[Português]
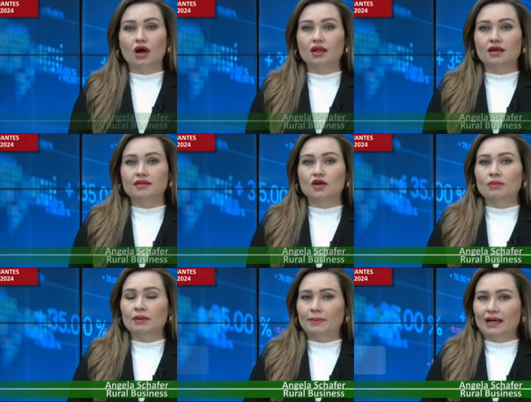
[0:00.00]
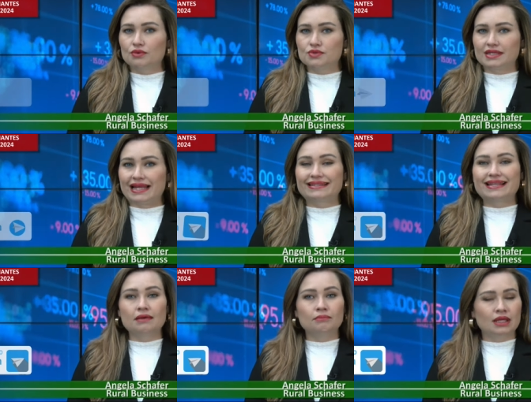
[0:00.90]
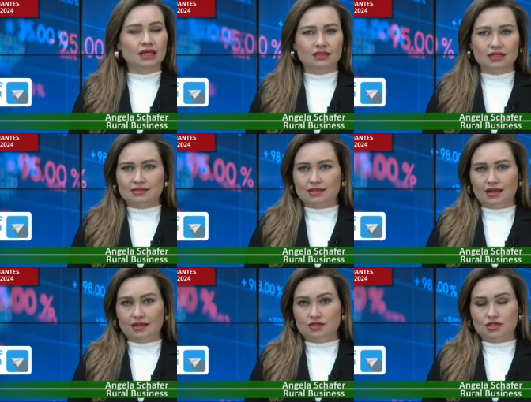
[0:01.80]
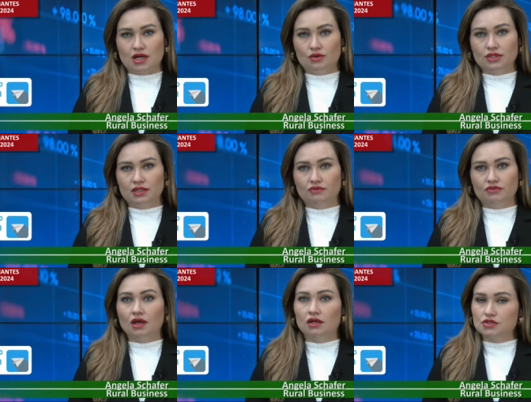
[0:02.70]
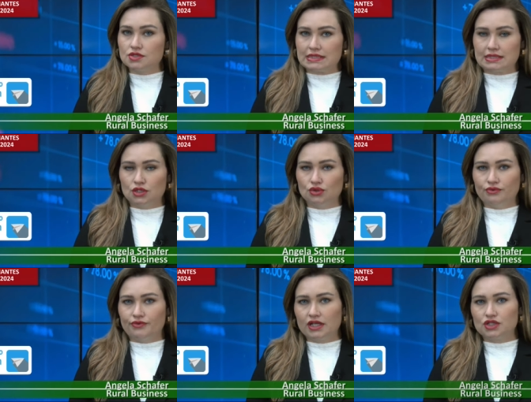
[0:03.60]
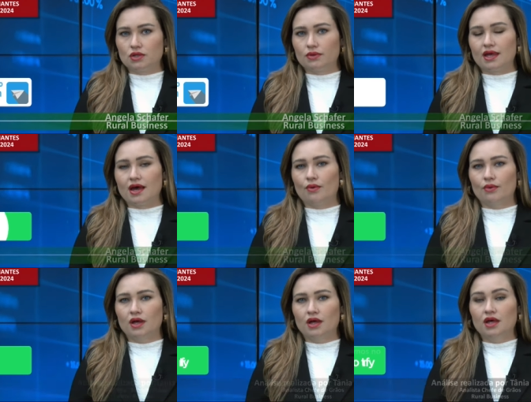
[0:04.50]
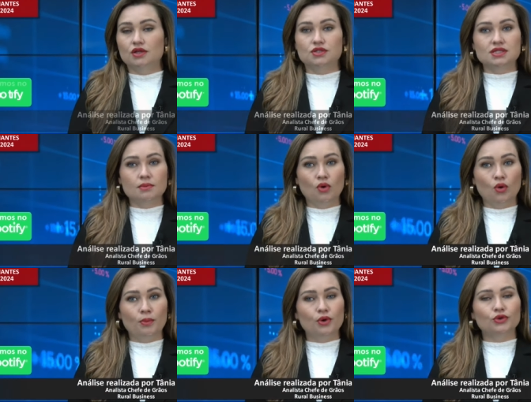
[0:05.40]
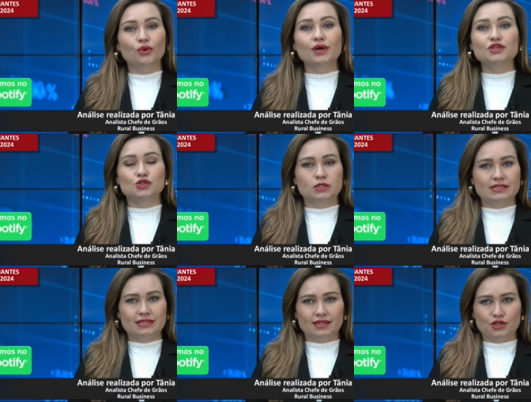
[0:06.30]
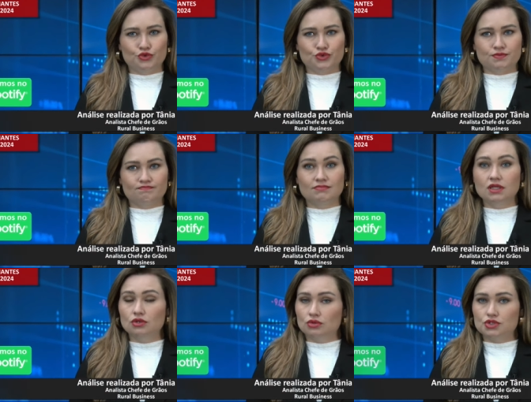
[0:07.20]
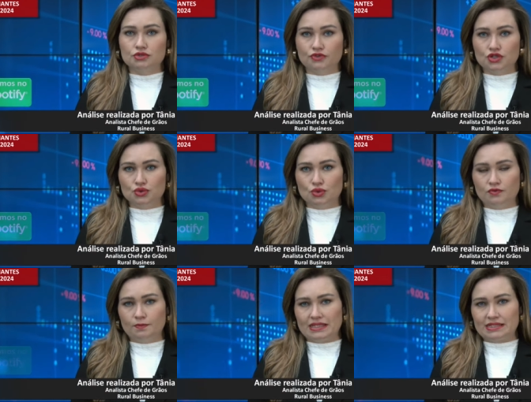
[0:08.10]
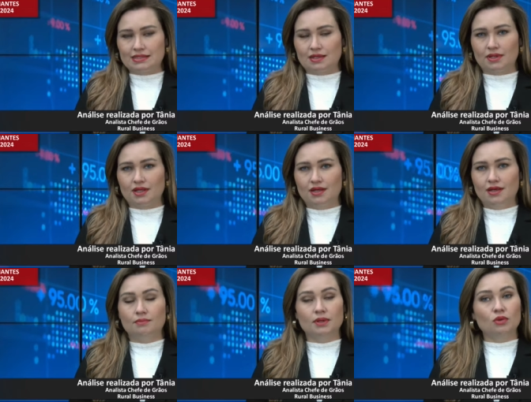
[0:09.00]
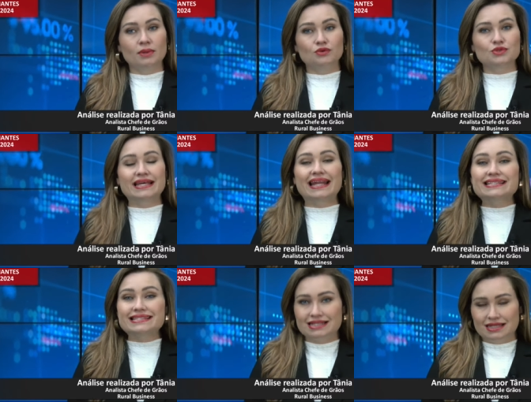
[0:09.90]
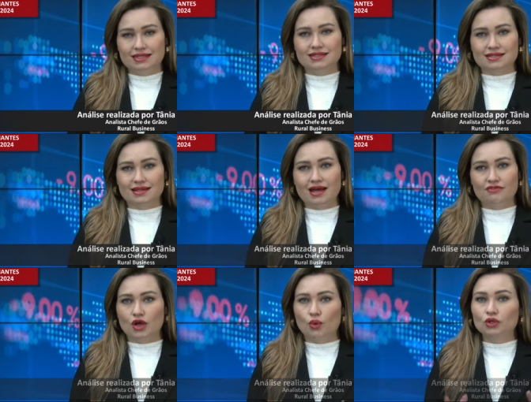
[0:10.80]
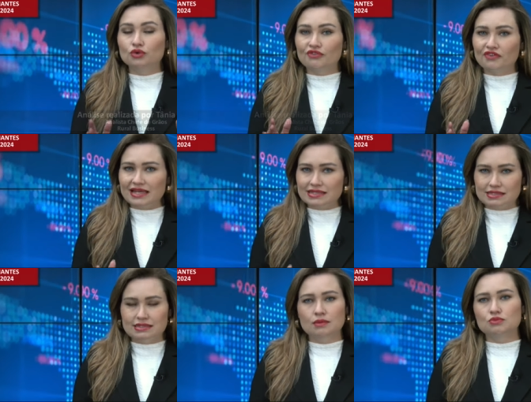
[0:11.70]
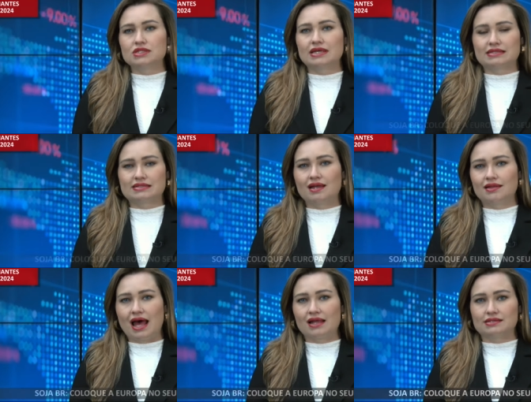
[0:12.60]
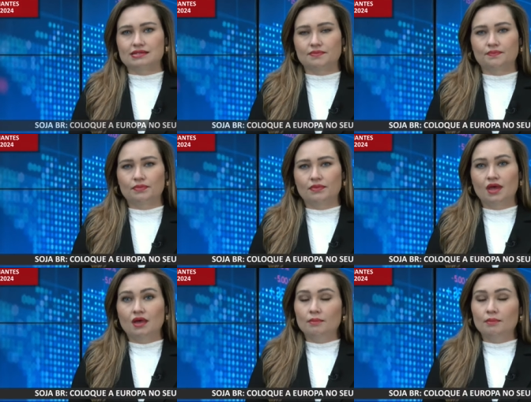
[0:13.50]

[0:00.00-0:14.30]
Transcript: O dólar deu uma pausa na tremenda escalada de alta que vinha registrando frente ao real. Desabou por dois dias seguidos e hoje foi de novo para cima. Pelo menos era assim que estava enquanto fazíamos esta análise.